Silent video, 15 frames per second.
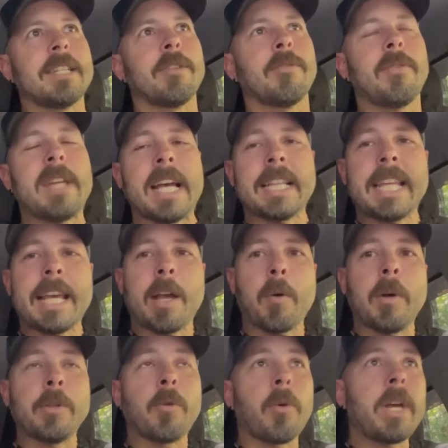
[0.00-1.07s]
Fíjate que
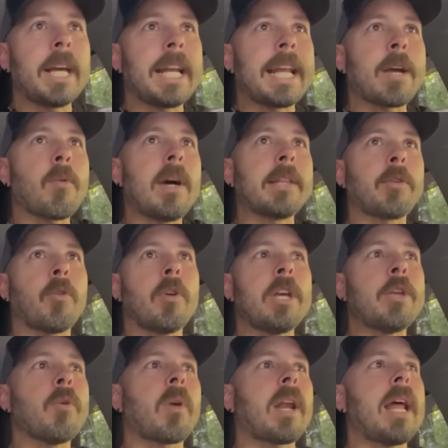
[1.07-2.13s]
cuando voy en el e 4 y
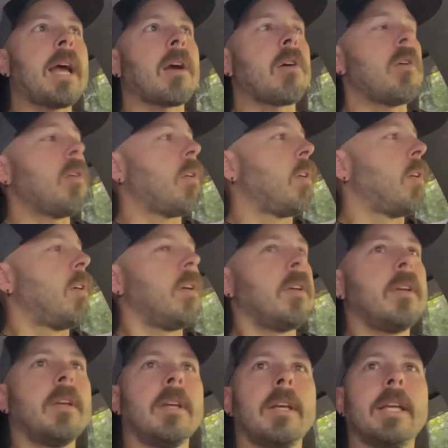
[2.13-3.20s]
yo arranco,
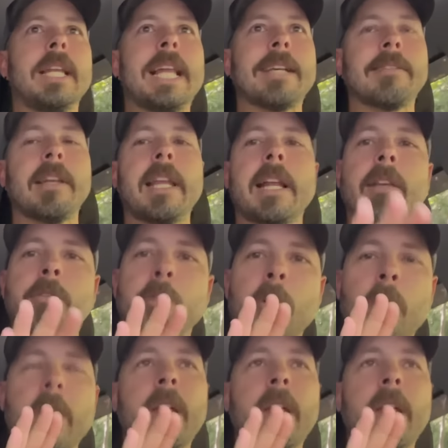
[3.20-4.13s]
la aceleración